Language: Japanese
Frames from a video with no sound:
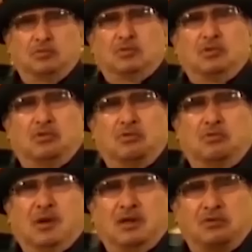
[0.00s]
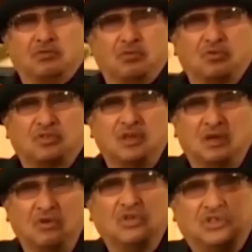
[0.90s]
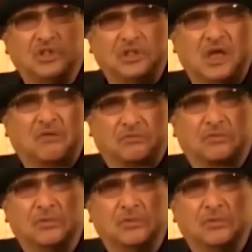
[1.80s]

日本はユーロシアの一員である。